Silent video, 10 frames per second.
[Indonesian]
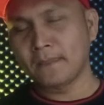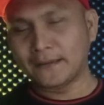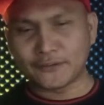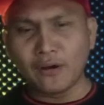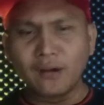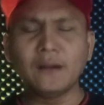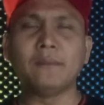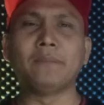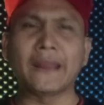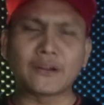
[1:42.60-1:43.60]
So,
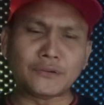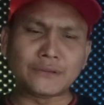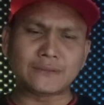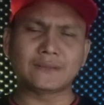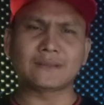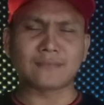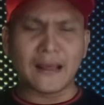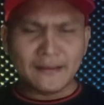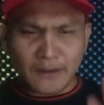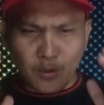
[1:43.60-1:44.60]
berikut
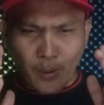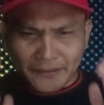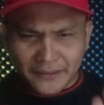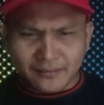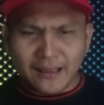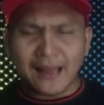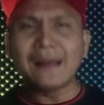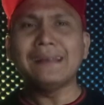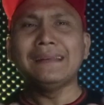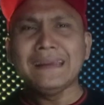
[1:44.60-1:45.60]
tanda
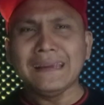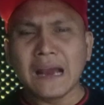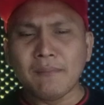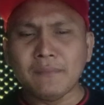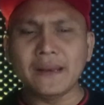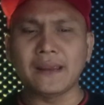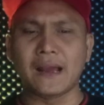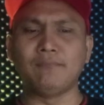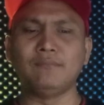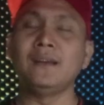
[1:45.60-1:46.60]
wanita
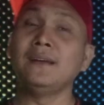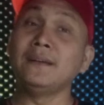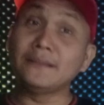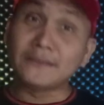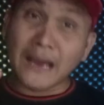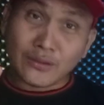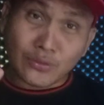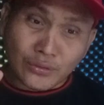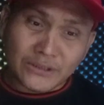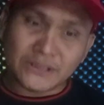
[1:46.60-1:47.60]
diam-diam
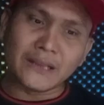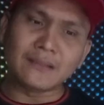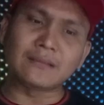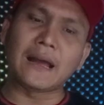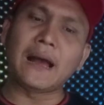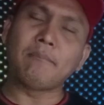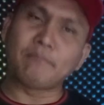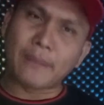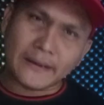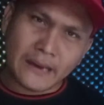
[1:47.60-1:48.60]
jatuh cinta
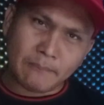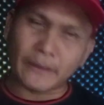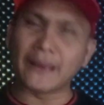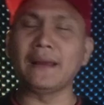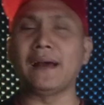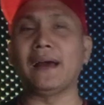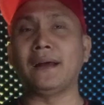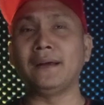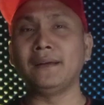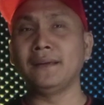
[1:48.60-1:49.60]
pada
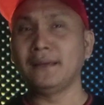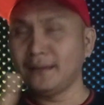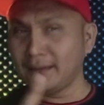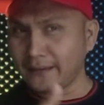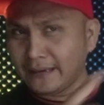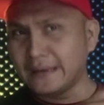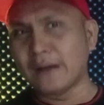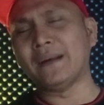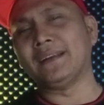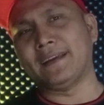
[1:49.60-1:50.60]
pria
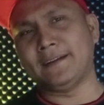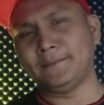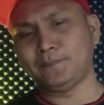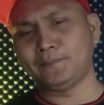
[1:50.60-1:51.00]
idamannya.